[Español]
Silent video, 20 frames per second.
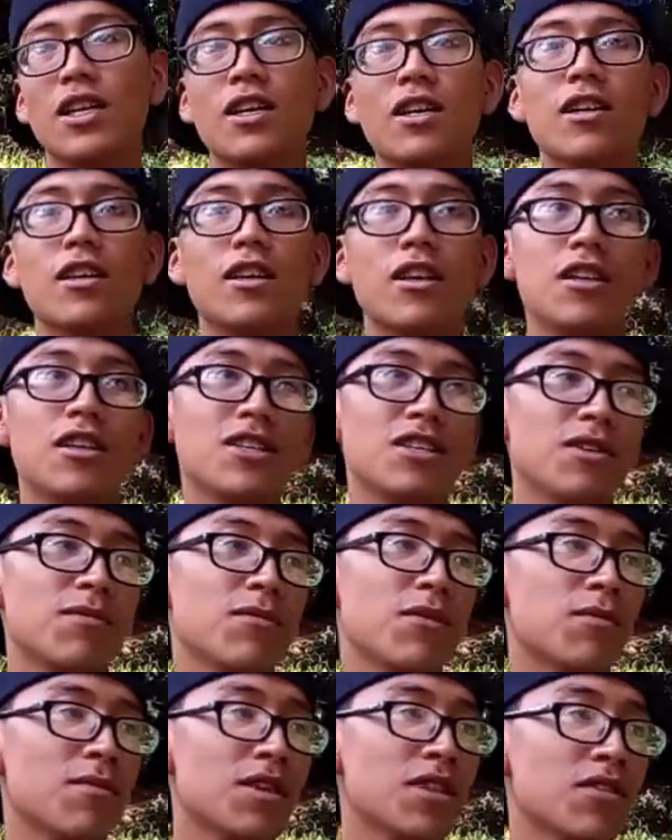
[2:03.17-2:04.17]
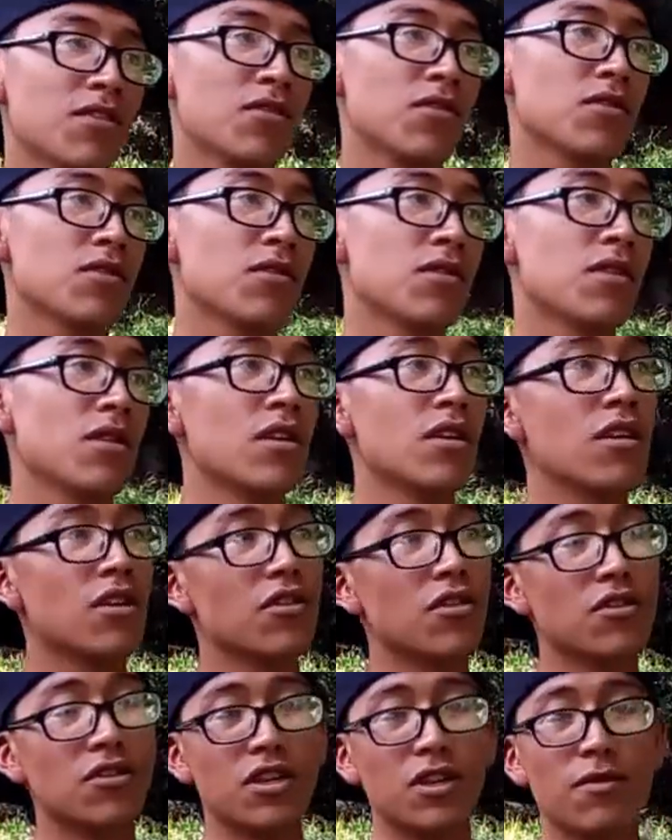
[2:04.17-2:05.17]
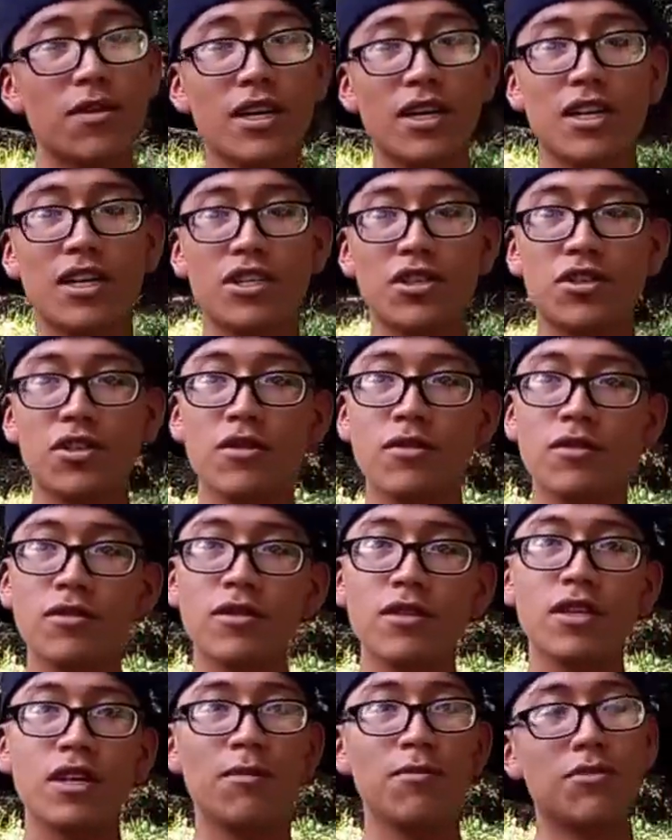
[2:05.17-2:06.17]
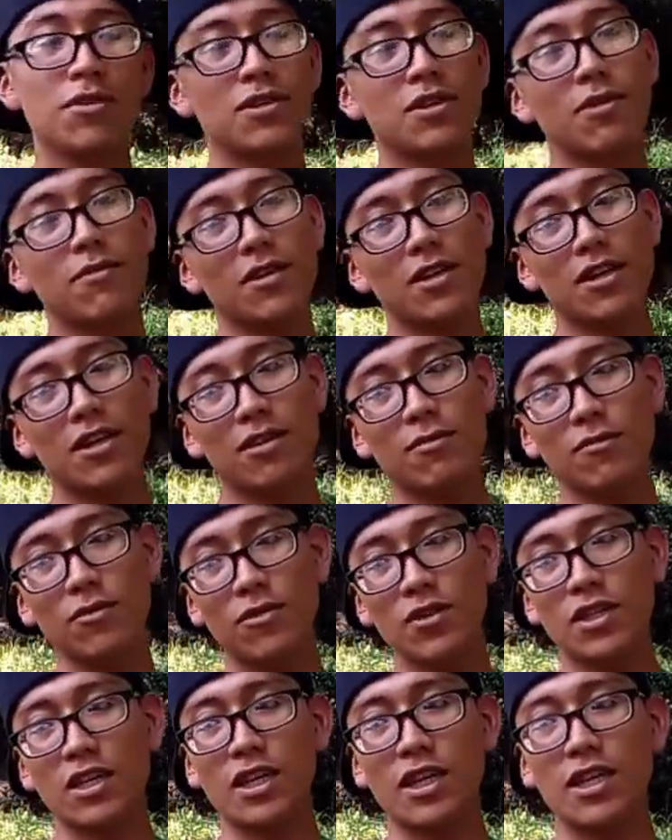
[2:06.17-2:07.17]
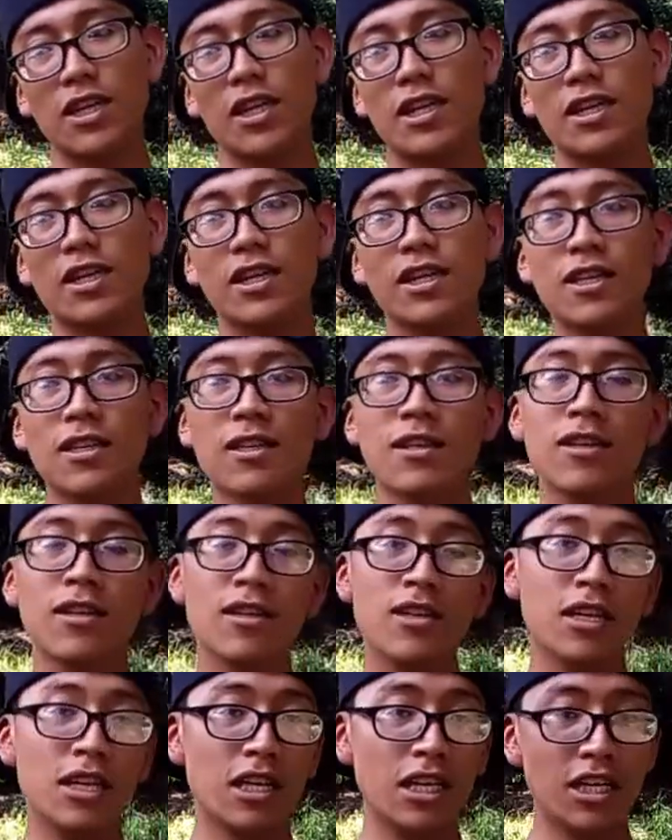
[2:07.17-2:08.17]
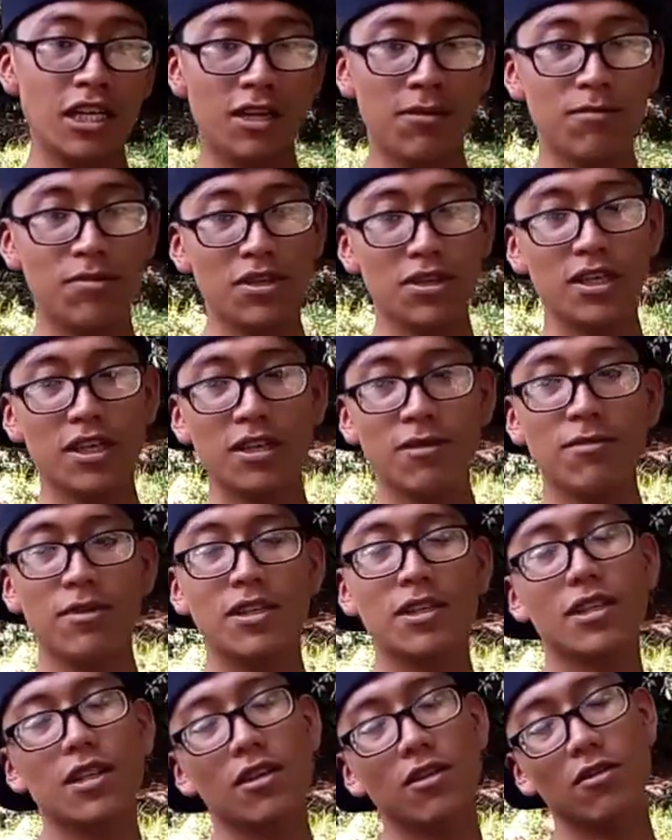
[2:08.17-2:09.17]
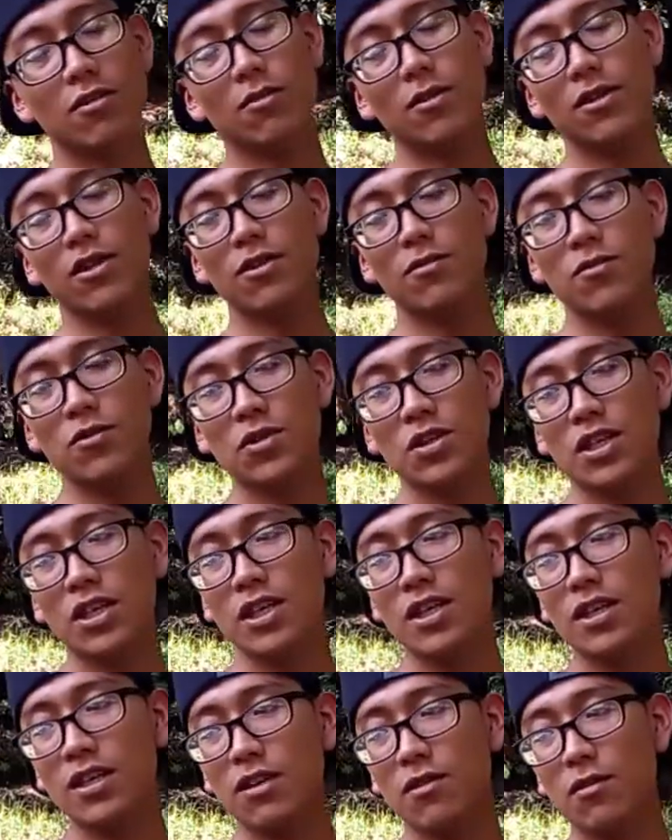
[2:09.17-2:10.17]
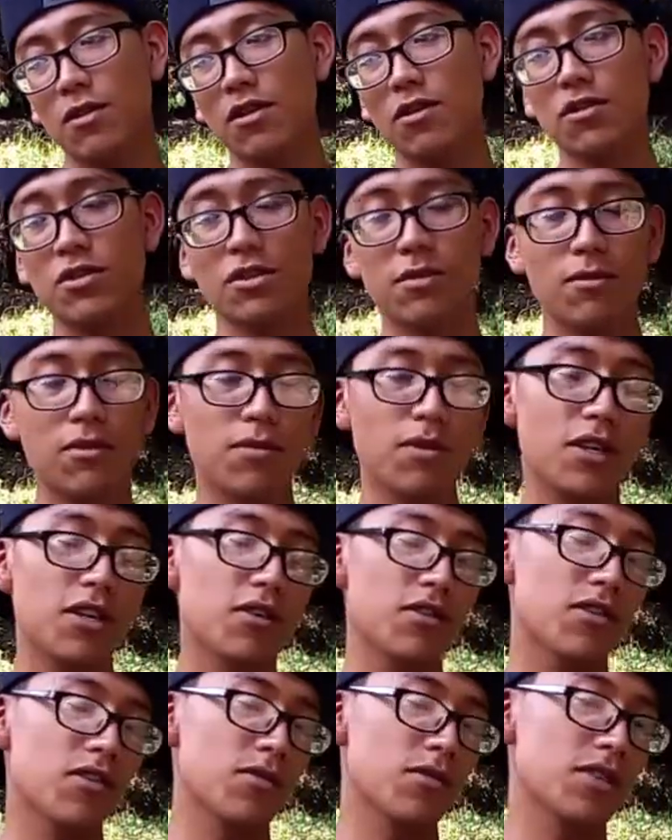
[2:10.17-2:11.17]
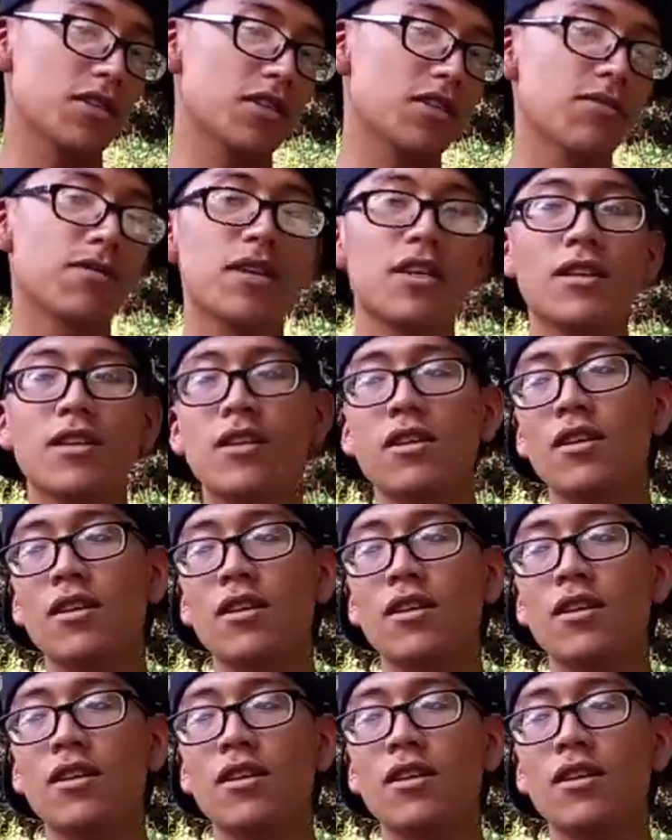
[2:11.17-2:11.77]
En ese momento no sabía qué show, empecé a bajar música de la red y empezar a investigar cómo hacer música. Luego se me viene otro festival.